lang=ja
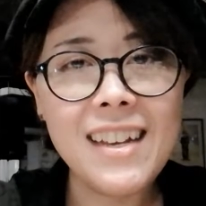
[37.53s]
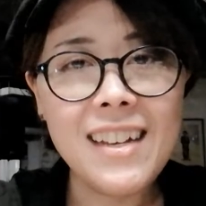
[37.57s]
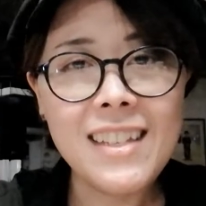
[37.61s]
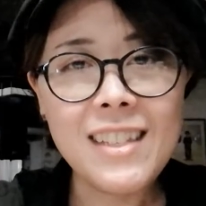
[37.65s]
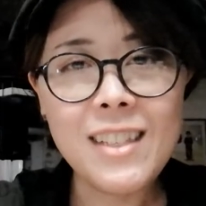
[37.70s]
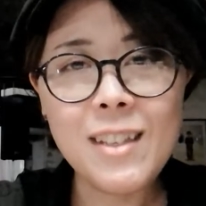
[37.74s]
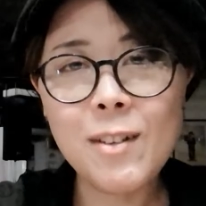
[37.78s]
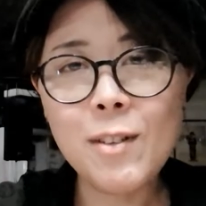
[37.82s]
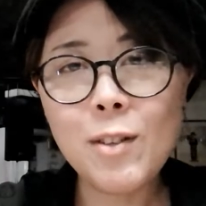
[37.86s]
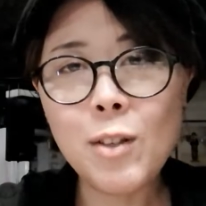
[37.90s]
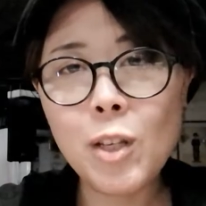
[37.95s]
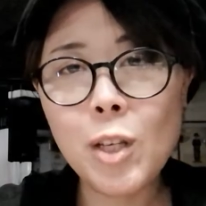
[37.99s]

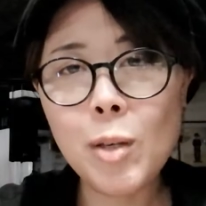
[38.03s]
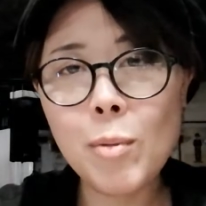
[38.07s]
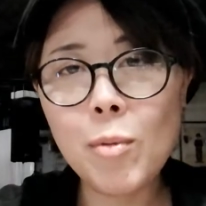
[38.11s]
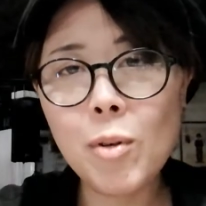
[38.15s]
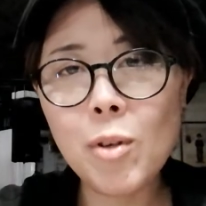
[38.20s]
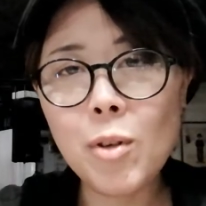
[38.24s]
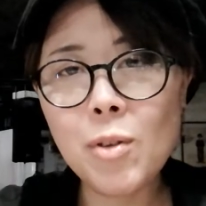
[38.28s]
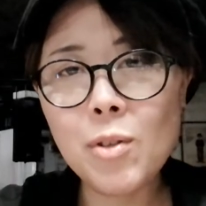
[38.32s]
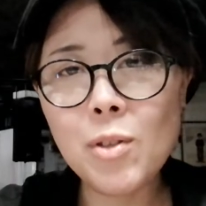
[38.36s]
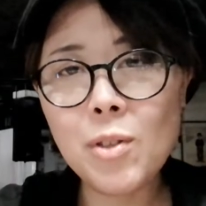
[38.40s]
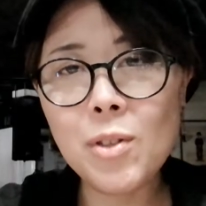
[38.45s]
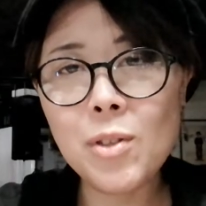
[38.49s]
その時も
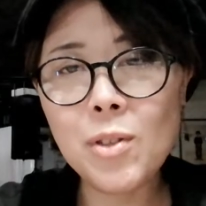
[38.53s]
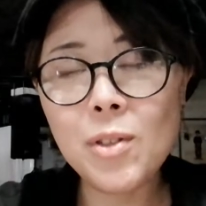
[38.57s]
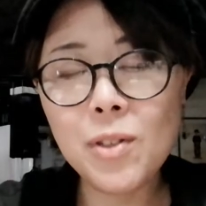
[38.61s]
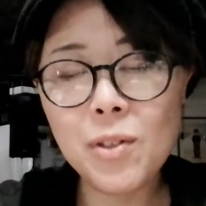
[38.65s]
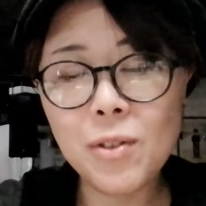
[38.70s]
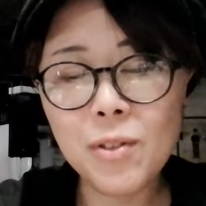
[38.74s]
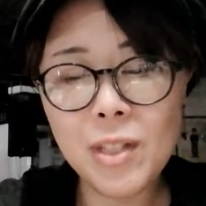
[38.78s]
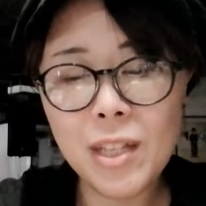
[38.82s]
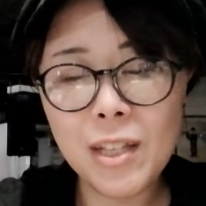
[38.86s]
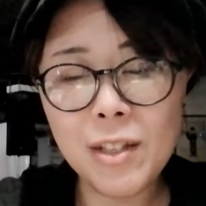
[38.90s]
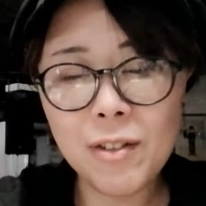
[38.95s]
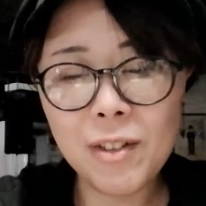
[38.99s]
40
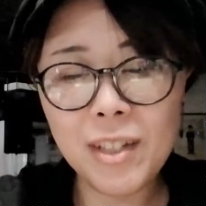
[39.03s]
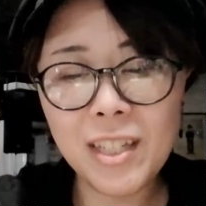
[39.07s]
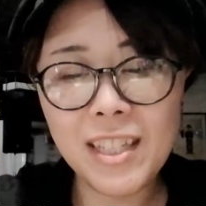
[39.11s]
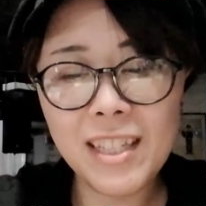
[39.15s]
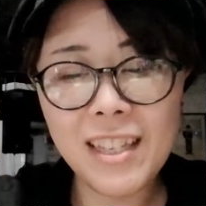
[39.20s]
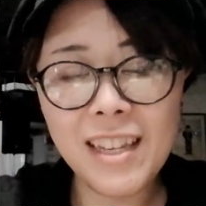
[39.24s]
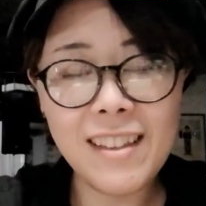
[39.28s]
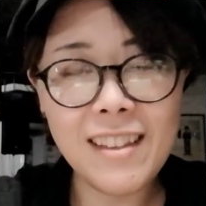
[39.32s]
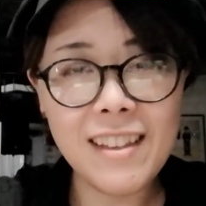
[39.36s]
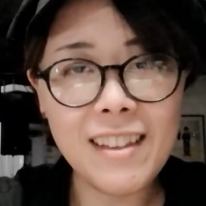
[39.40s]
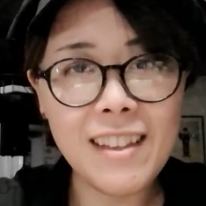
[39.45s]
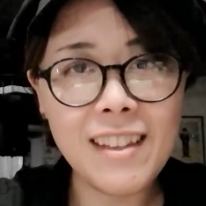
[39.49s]
周年の記
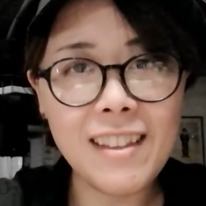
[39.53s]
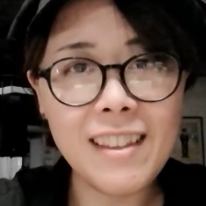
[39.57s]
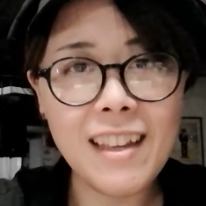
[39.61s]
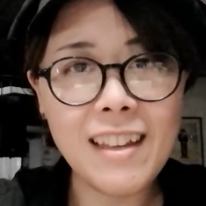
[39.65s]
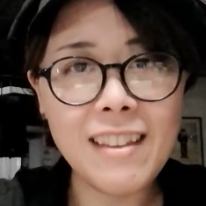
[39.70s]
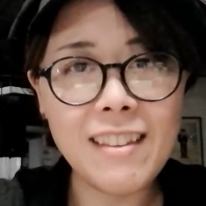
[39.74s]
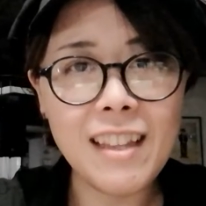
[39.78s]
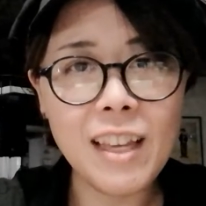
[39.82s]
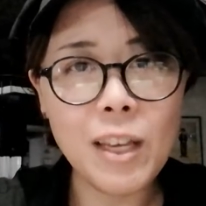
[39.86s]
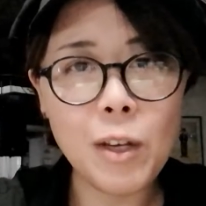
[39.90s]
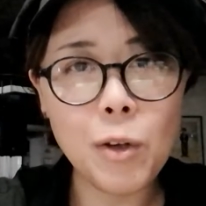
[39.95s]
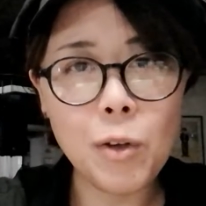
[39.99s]
念で出
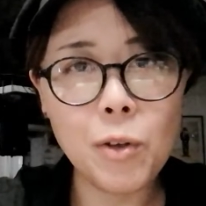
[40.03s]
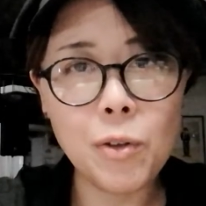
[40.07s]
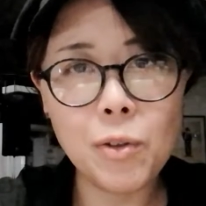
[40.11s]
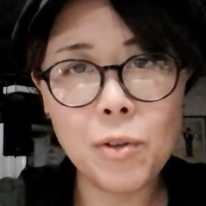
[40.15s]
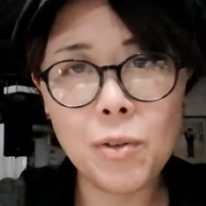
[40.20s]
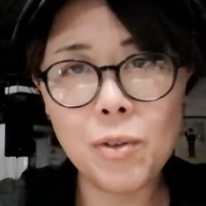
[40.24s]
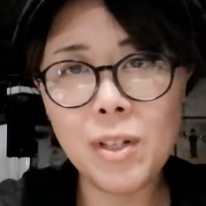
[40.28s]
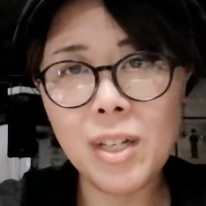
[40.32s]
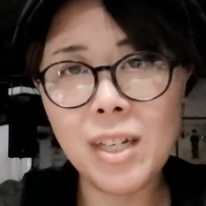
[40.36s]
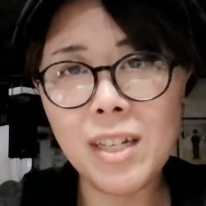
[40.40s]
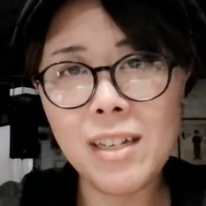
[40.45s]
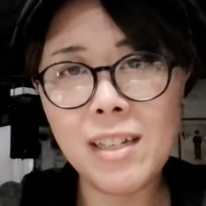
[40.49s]
たんだよっ
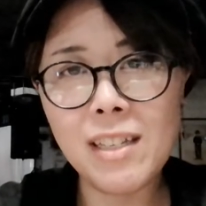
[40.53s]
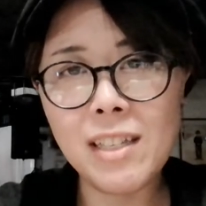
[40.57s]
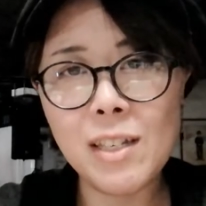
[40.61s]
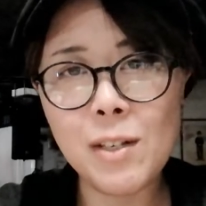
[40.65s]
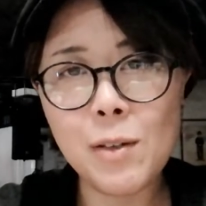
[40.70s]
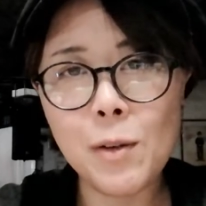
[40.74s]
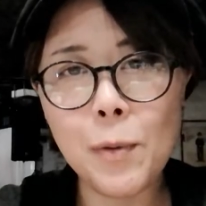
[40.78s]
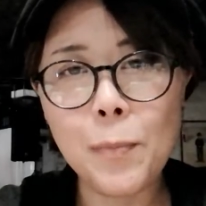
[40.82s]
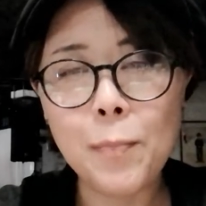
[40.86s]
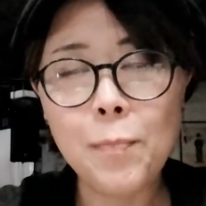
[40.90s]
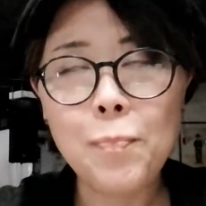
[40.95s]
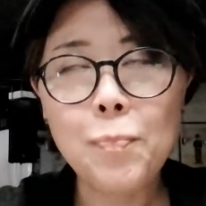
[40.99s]
ていう
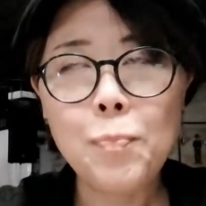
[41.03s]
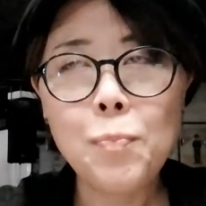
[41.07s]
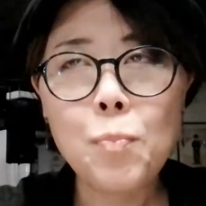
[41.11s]
話を。